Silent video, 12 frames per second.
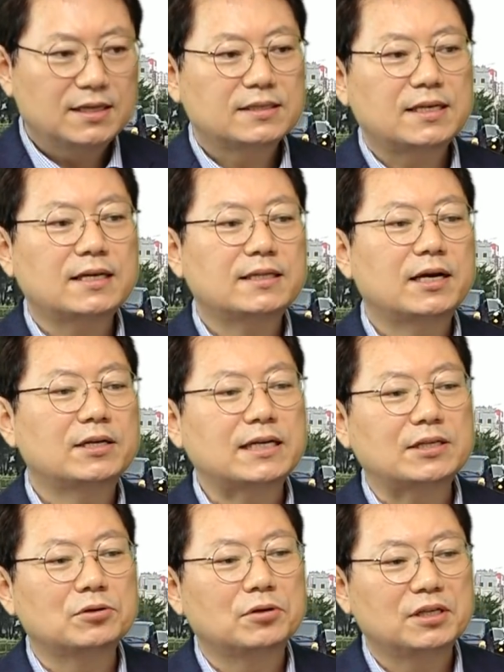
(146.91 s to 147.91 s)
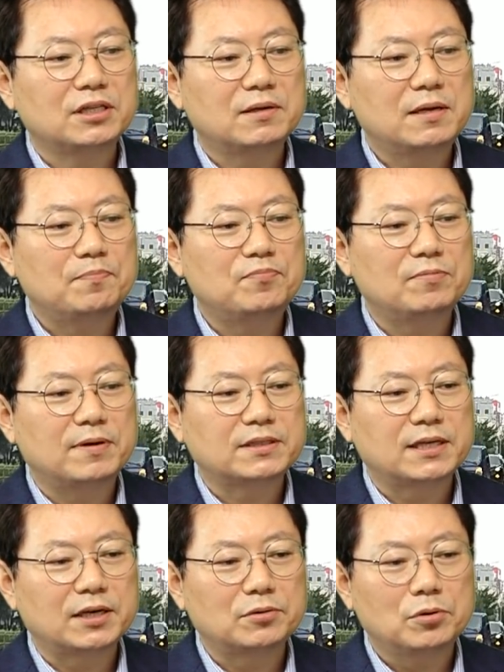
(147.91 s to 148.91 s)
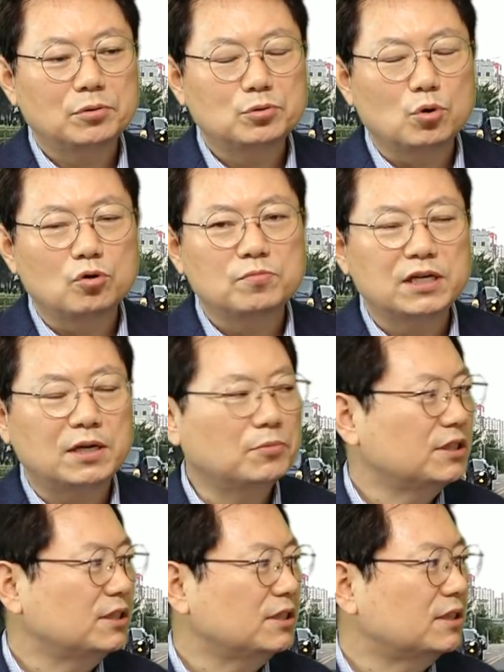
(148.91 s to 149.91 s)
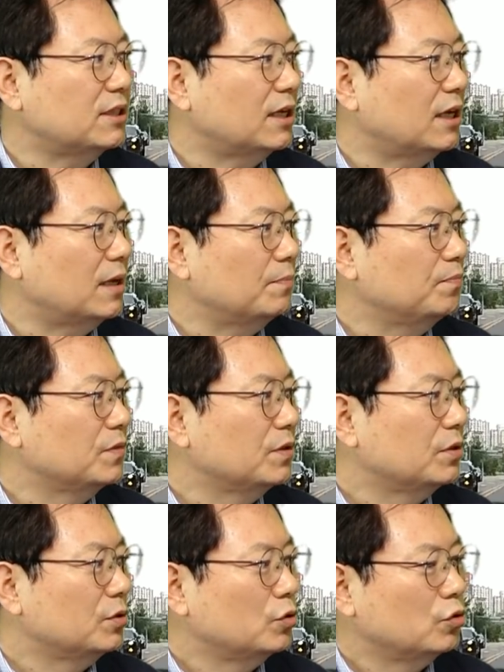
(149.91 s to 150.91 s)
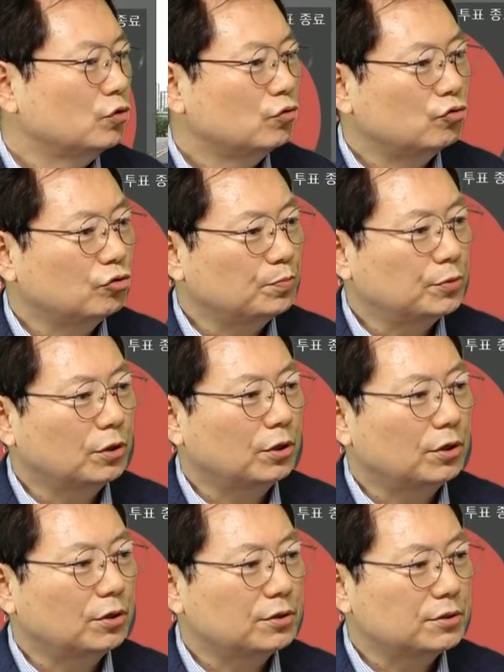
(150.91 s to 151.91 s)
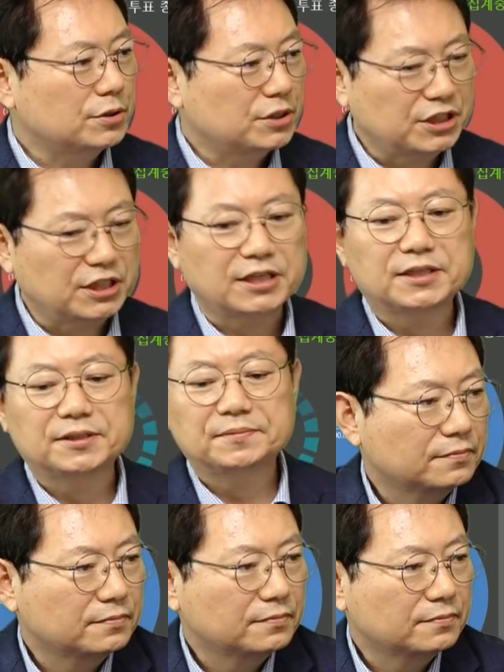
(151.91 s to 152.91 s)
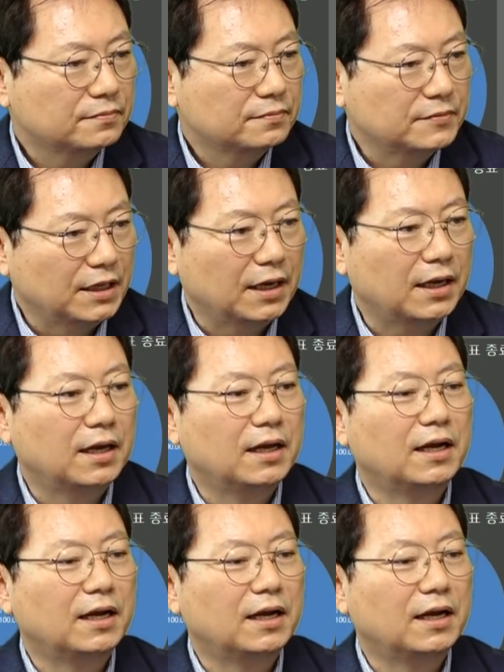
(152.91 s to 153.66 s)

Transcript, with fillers: 상대가 자전거이기 때문에 불박차에게도 조금은 잘못이 있다. 투표 시작. 네.